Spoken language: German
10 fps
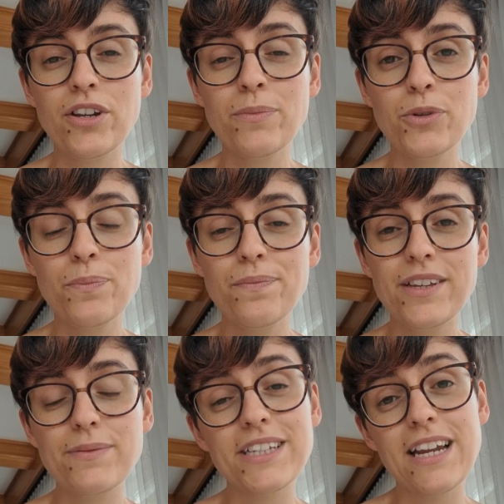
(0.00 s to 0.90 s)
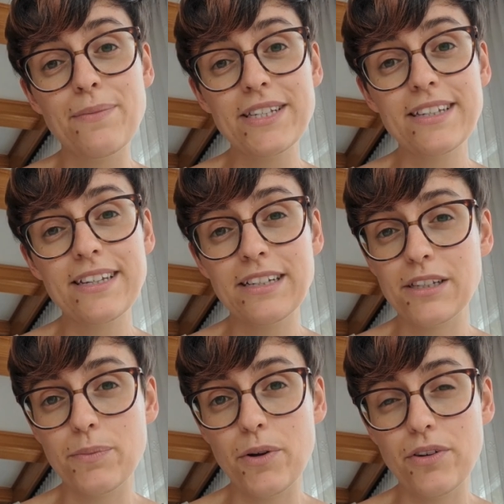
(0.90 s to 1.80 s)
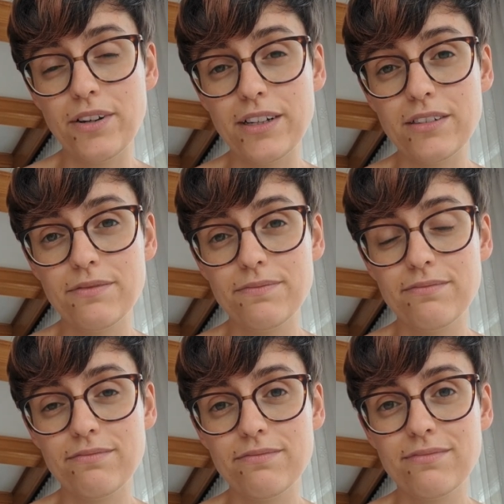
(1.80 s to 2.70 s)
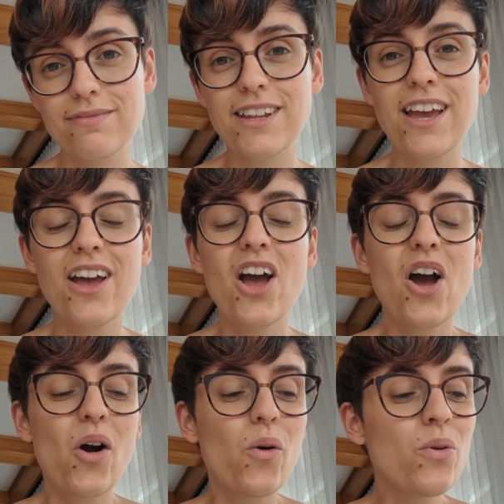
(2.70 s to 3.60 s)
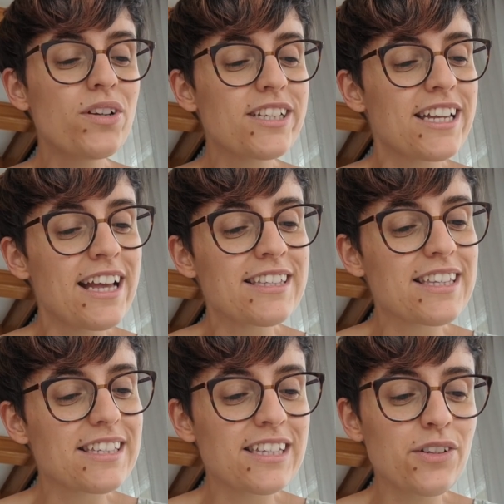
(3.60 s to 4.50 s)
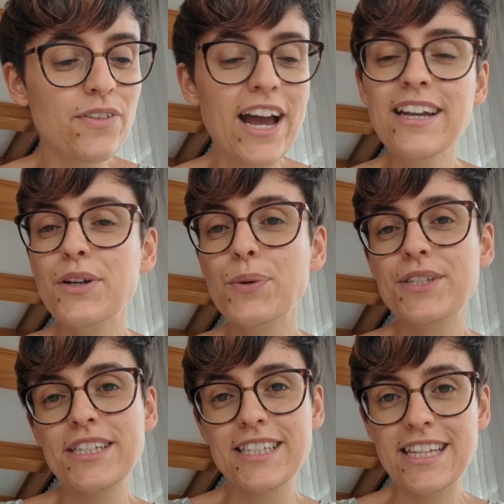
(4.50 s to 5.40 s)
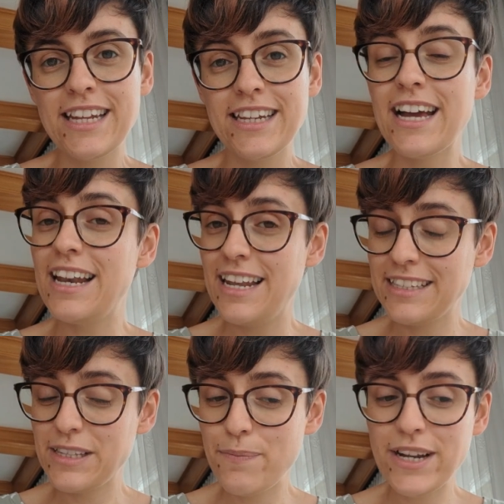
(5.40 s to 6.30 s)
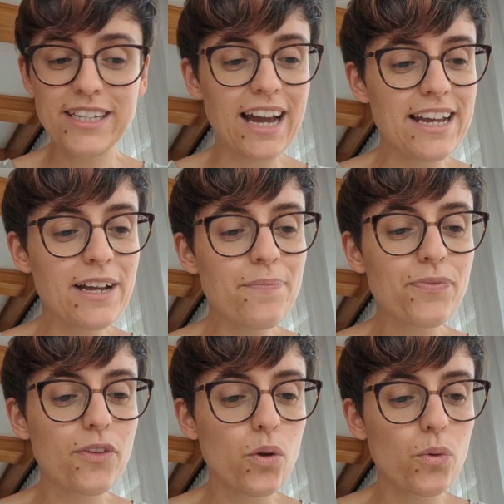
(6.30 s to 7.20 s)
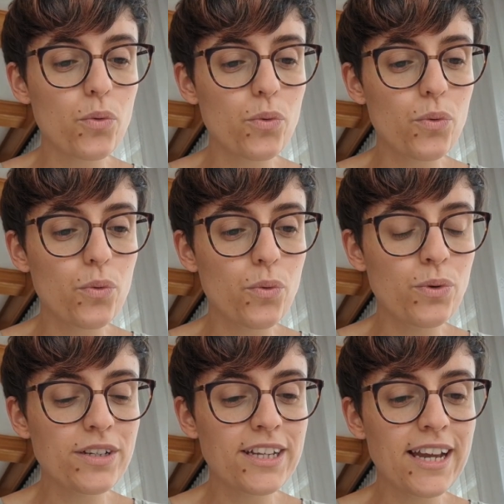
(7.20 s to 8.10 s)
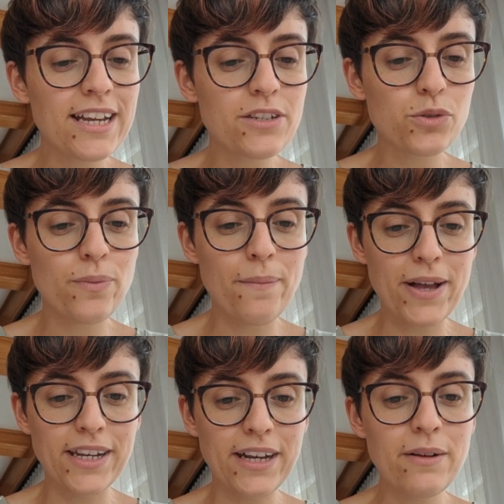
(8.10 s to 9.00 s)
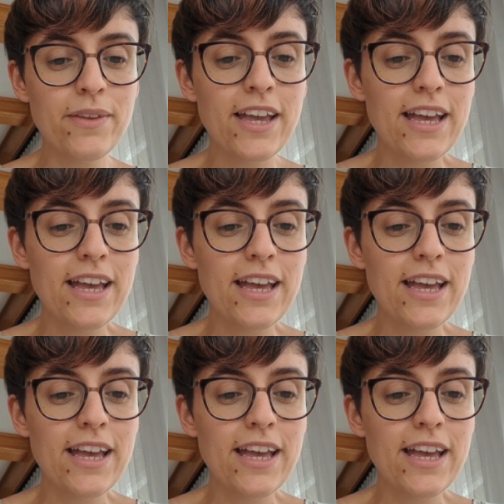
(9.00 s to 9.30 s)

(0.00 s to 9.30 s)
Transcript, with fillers: dem Typen, dem sie damals das Herz gebrochen hat. Und jetzt sind wir endlos, ist dann der letzte Band der Reihe. Und hier geht es um Amanda.